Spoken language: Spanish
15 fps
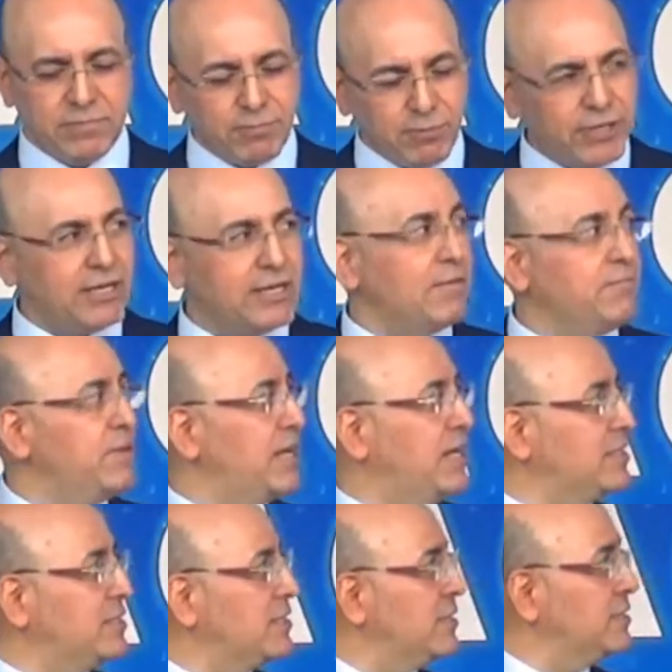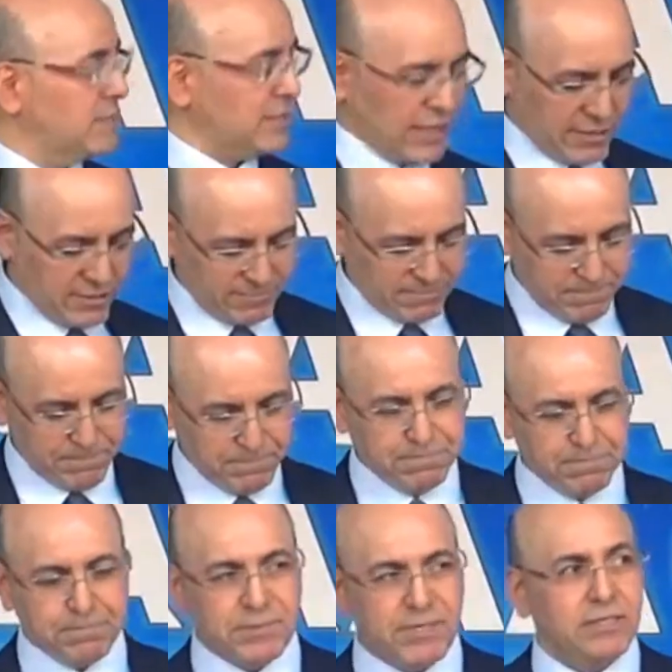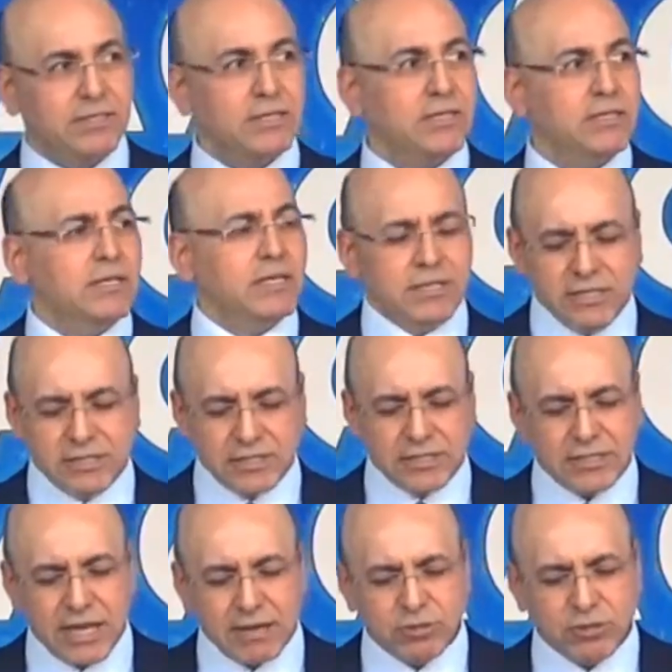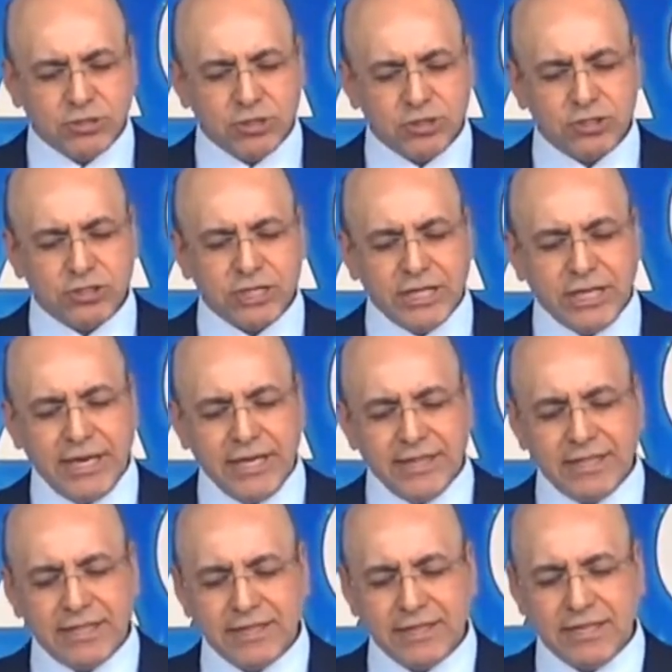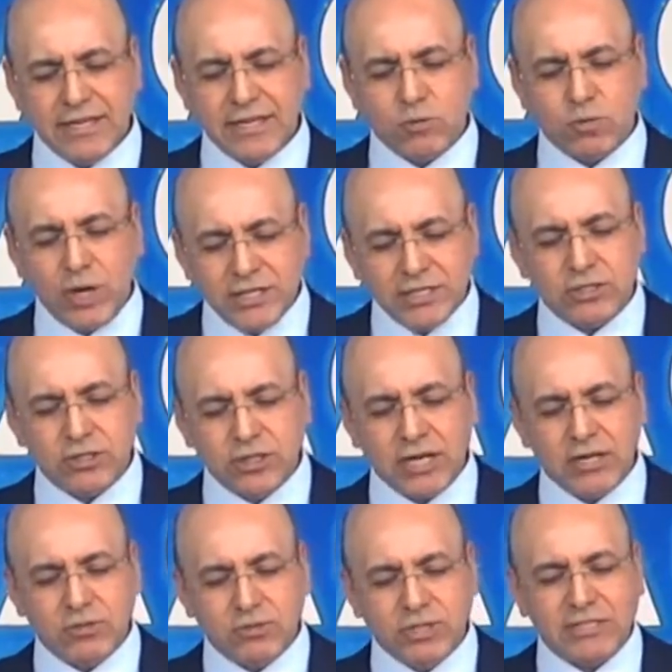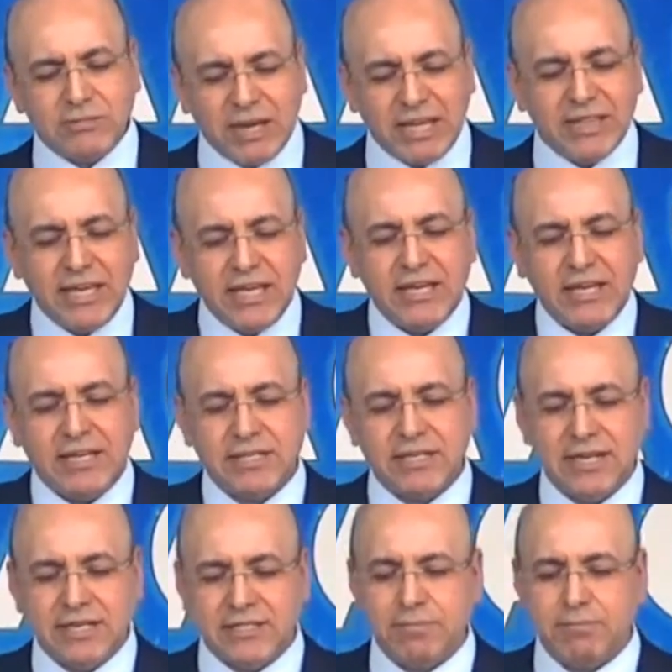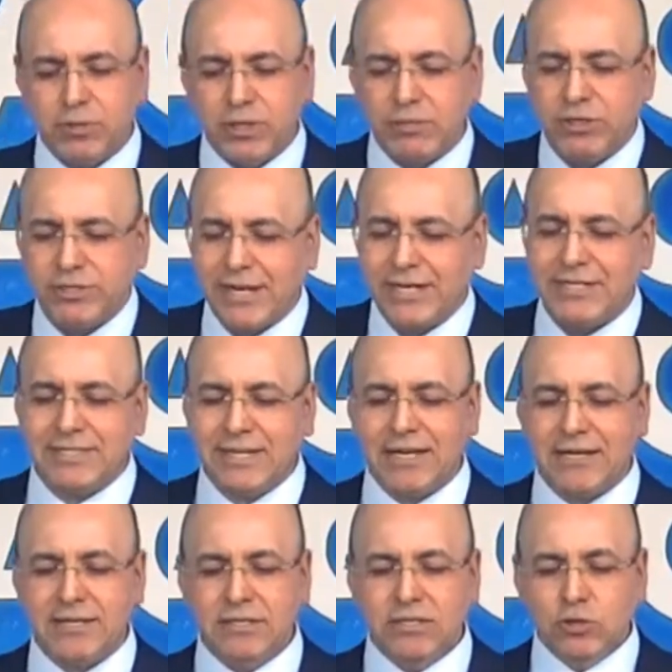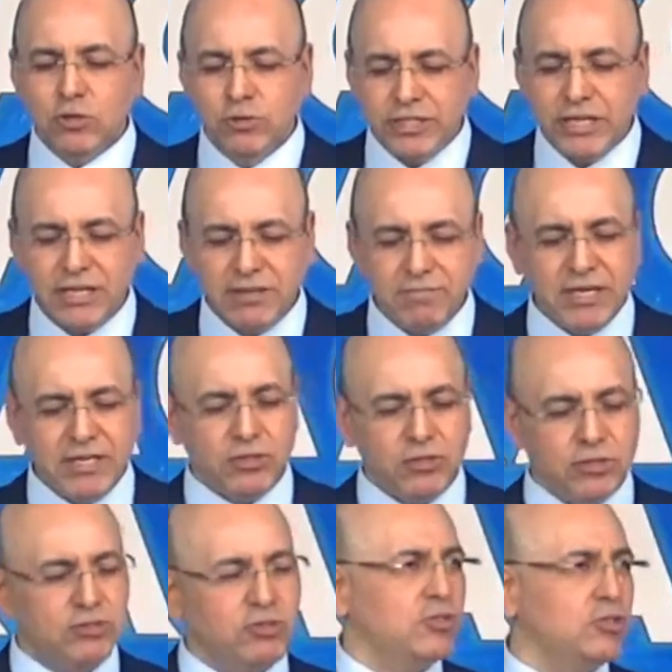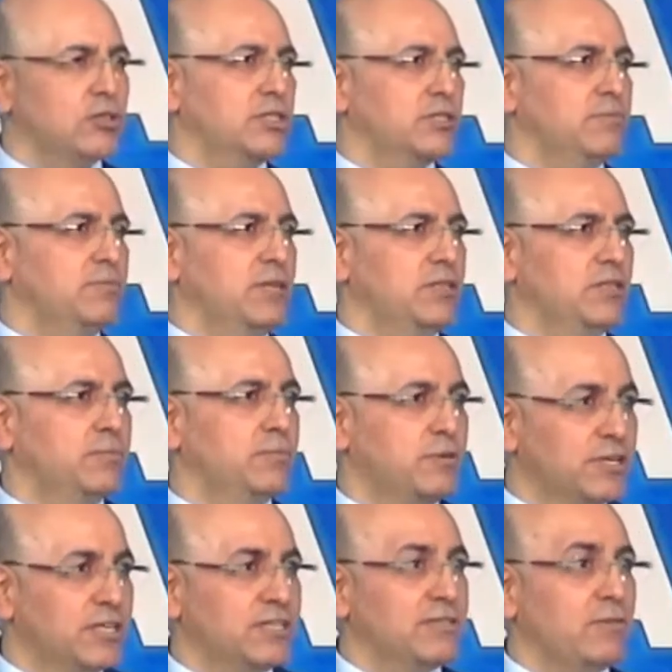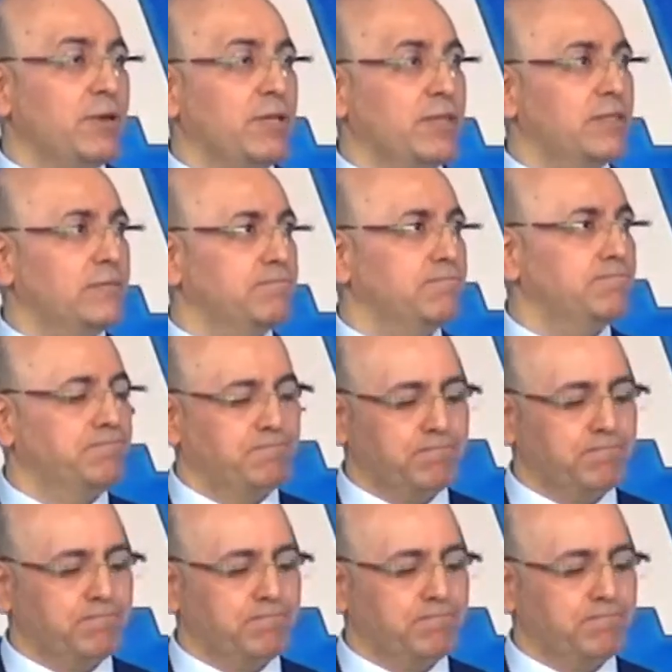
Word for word: para poder cambiarla si es necesario. Sí, necesitamos nosotros entender cuáles son algunas maneras en las que podemos realizar un seguimiento de nuestro crecimiento progresivamente.